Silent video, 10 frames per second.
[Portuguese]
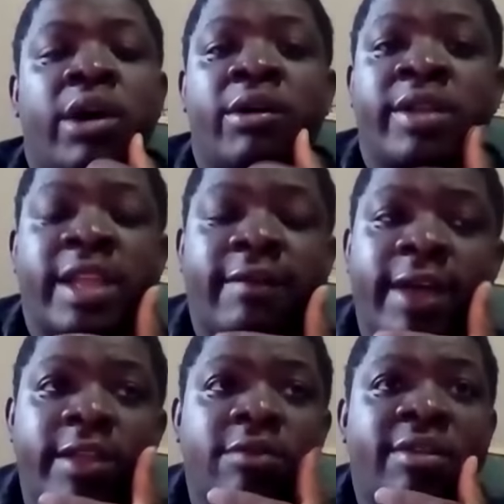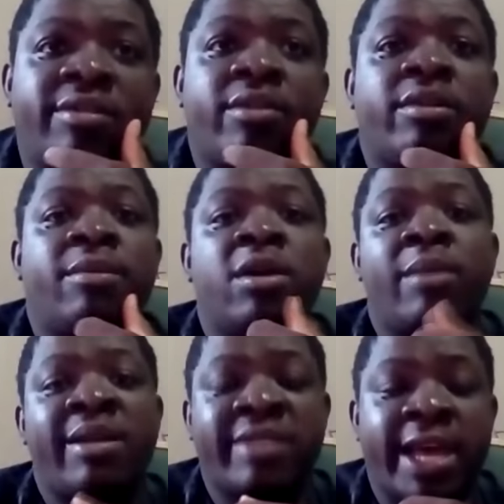A oitava renovação também é
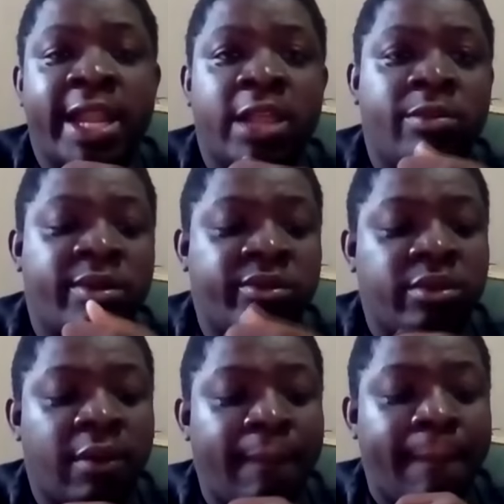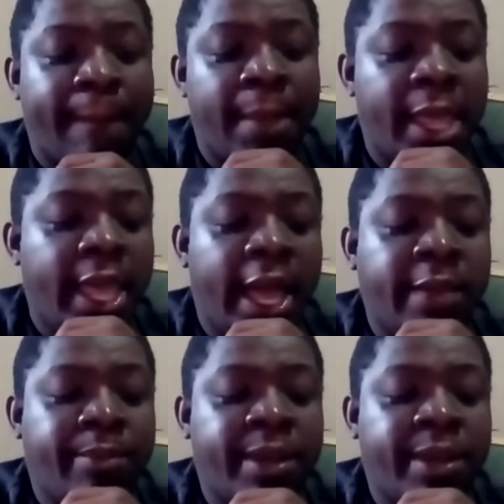o Mascarello, pessoal. A